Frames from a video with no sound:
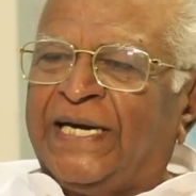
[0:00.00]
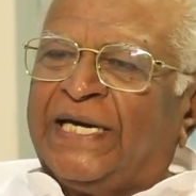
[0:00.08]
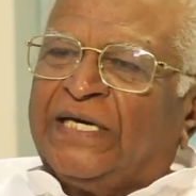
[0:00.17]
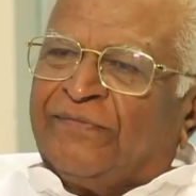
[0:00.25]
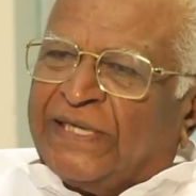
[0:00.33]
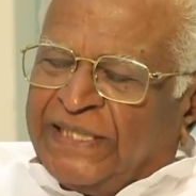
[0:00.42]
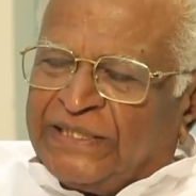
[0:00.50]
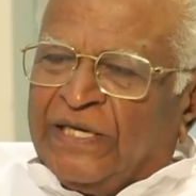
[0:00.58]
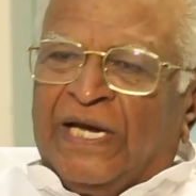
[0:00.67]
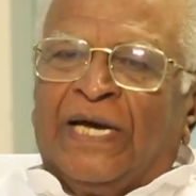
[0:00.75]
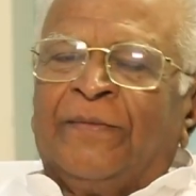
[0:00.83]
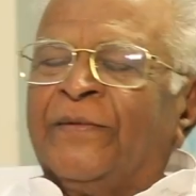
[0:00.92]
అన్నిటికీ వర్తి
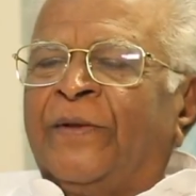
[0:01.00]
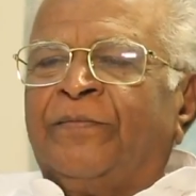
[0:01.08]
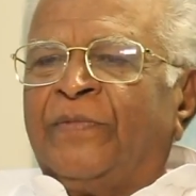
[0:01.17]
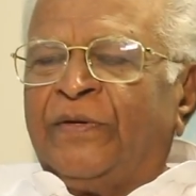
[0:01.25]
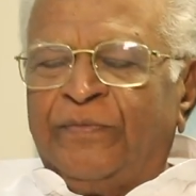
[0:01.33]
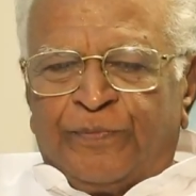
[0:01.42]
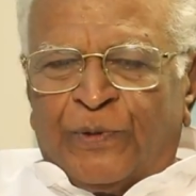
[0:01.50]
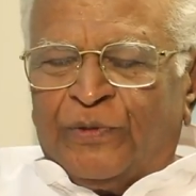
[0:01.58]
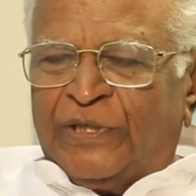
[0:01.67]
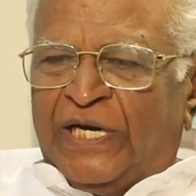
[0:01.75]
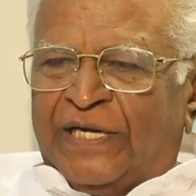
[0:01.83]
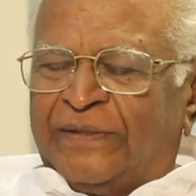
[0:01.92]

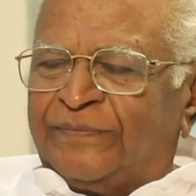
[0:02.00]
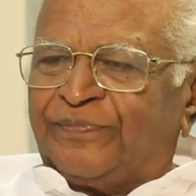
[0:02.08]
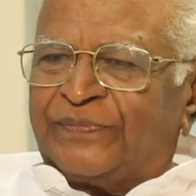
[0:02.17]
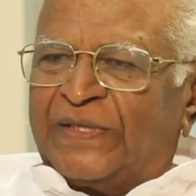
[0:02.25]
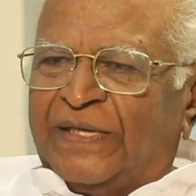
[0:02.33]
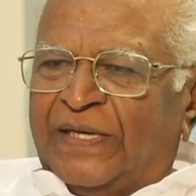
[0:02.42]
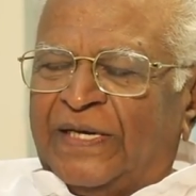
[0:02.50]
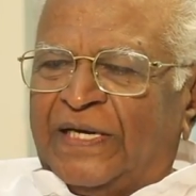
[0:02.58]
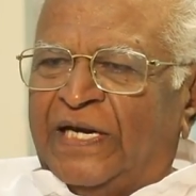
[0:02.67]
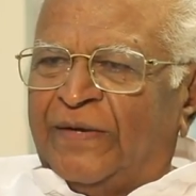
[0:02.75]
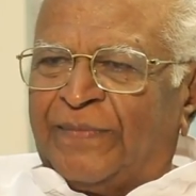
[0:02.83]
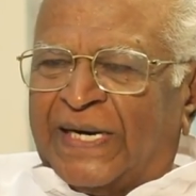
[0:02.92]
ఇప్పుడు
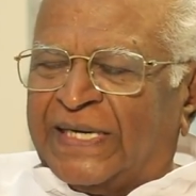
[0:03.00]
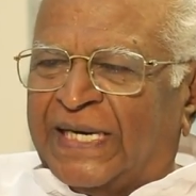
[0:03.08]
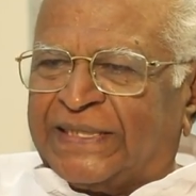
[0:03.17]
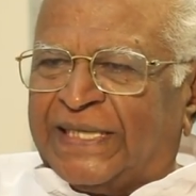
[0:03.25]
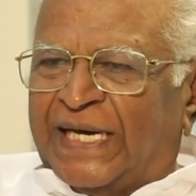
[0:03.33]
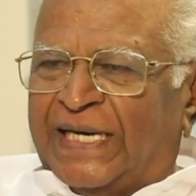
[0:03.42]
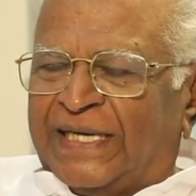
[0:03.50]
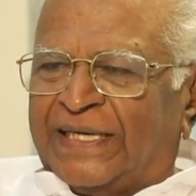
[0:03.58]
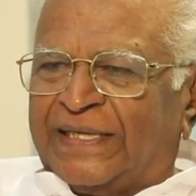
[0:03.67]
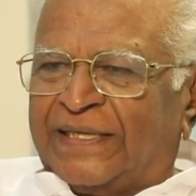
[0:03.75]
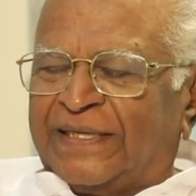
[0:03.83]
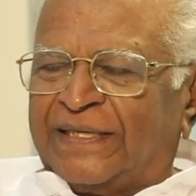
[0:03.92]
నిమగ్నత
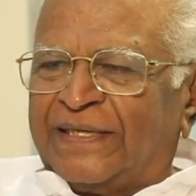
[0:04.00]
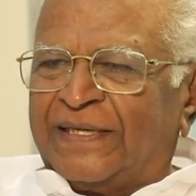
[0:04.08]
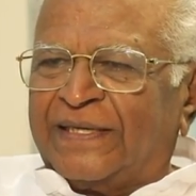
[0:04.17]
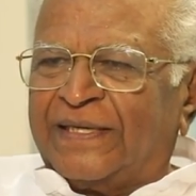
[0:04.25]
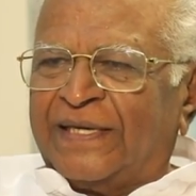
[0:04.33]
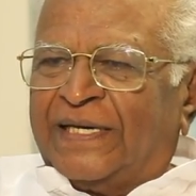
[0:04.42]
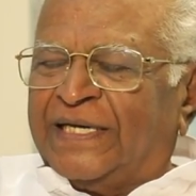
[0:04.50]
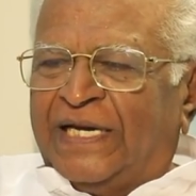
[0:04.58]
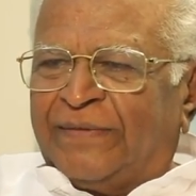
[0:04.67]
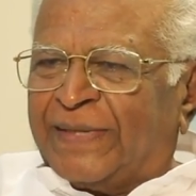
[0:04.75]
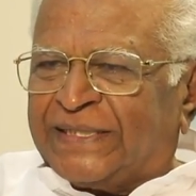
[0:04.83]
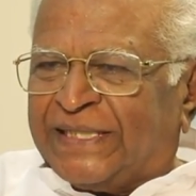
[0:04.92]
నిబద్ధత
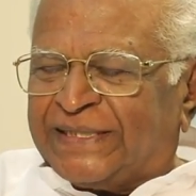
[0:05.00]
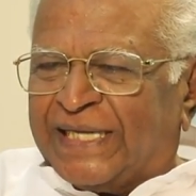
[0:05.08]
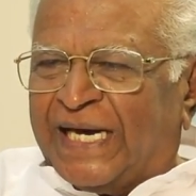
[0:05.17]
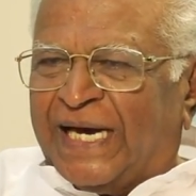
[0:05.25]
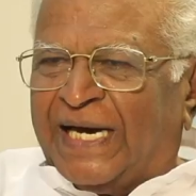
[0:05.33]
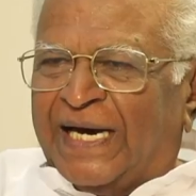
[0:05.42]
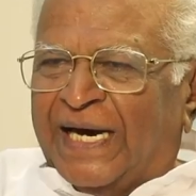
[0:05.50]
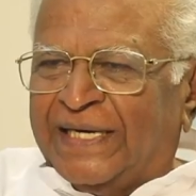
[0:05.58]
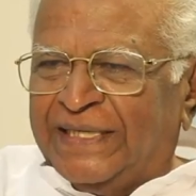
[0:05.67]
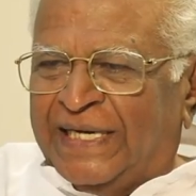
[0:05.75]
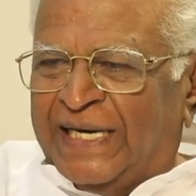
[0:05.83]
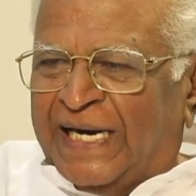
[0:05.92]
నిబద్ధత
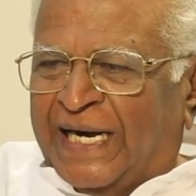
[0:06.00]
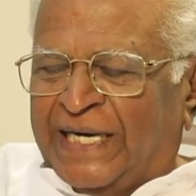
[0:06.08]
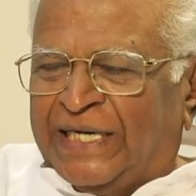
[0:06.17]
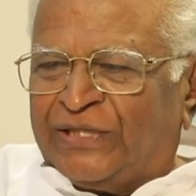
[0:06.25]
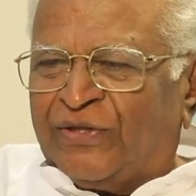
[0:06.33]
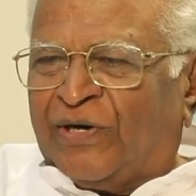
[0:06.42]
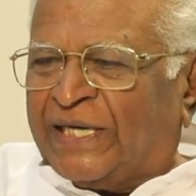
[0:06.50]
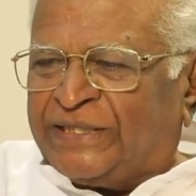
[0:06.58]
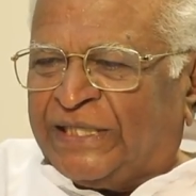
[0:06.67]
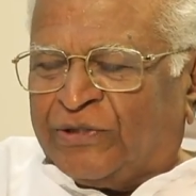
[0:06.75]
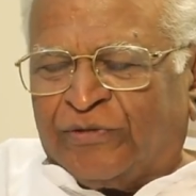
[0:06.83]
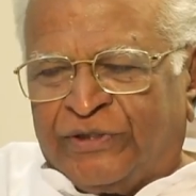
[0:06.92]
ఈ రెంటితో
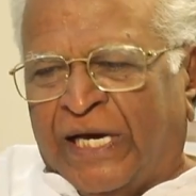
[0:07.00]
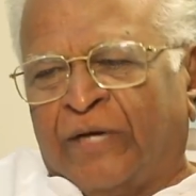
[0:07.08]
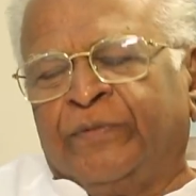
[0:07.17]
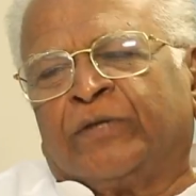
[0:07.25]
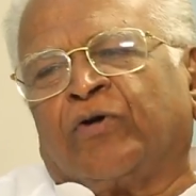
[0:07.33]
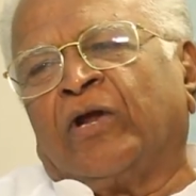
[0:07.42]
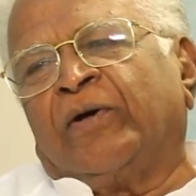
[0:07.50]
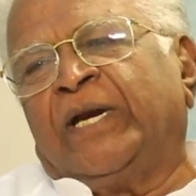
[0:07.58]
అస్తిత్వ ఉద్యాలు మీరు